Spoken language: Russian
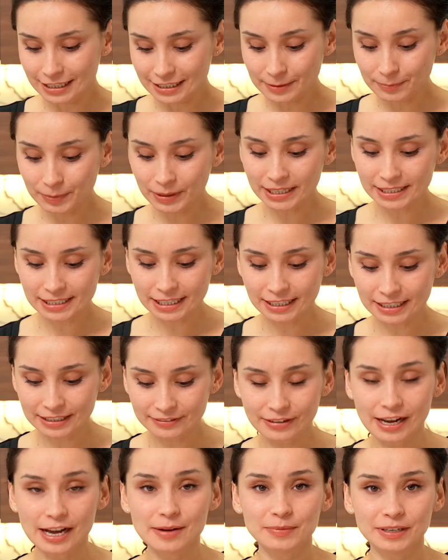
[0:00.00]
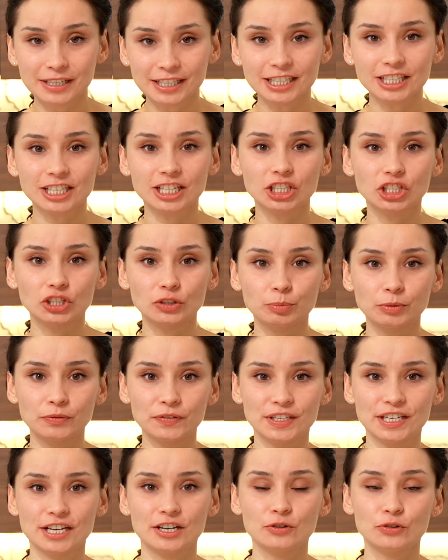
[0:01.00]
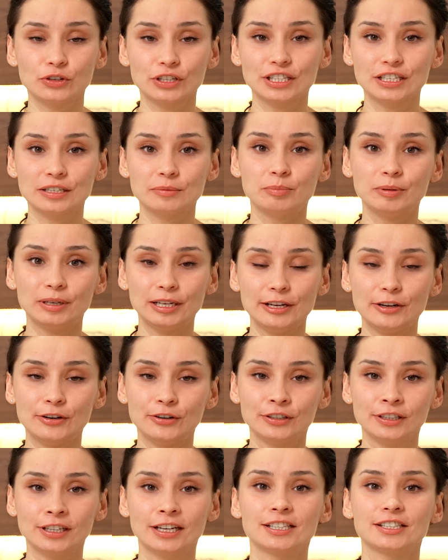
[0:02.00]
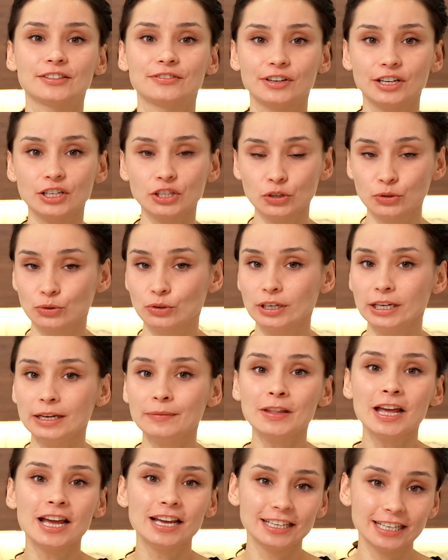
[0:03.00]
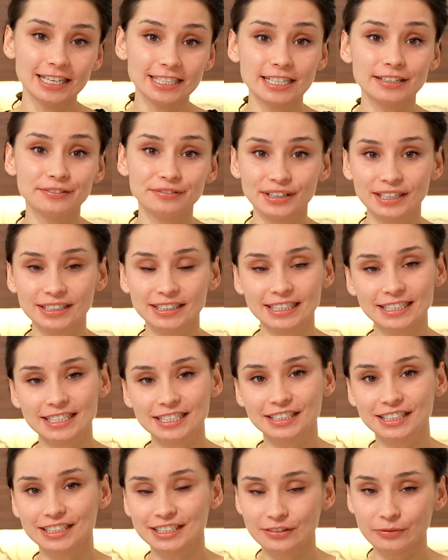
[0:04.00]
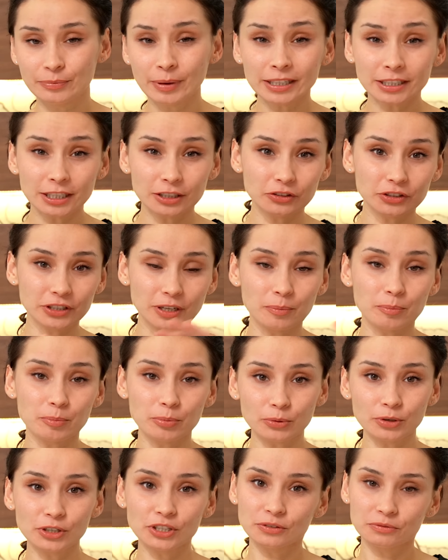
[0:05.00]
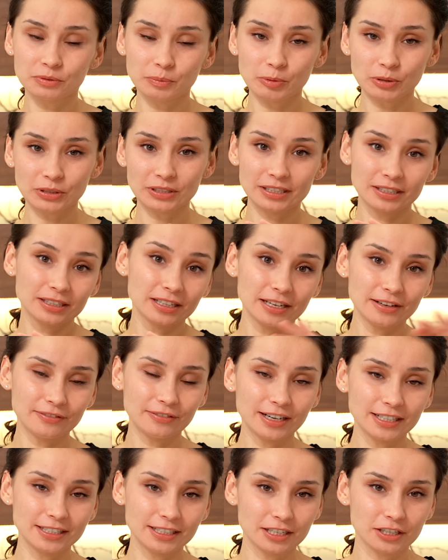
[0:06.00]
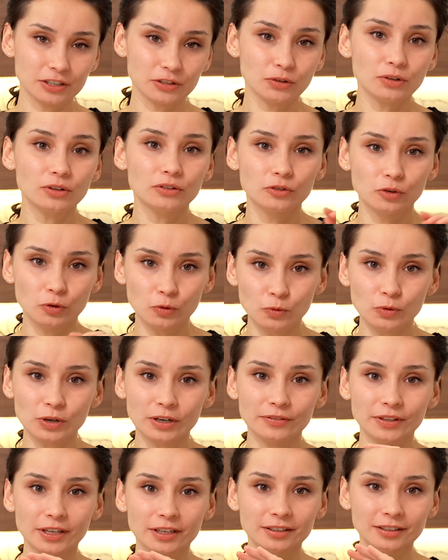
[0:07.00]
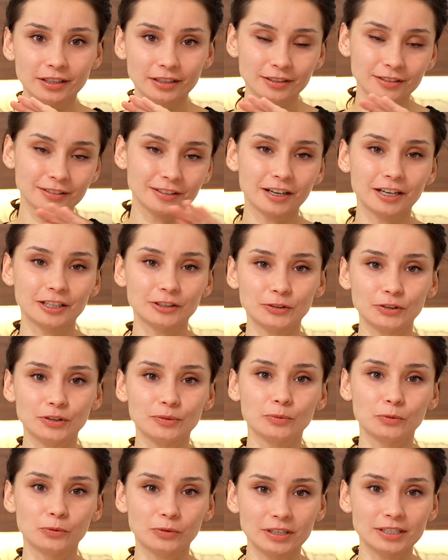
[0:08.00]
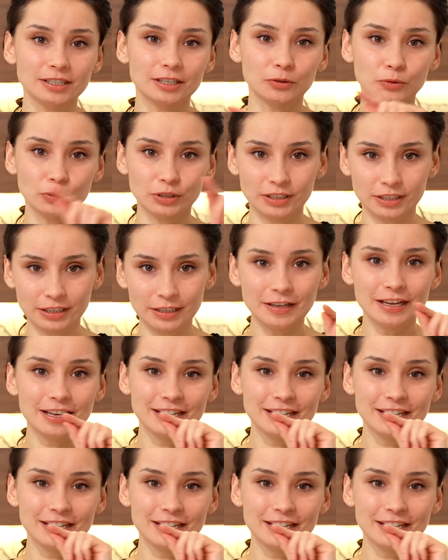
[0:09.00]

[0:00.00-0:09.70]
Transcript: Теперь закрываем крышкой, чтобы все огурцы были у нас в рассоле. Если вы это делаете в банке, то там проще, вы просто доливаете рассол до уровня, на, на котором у вас огурцы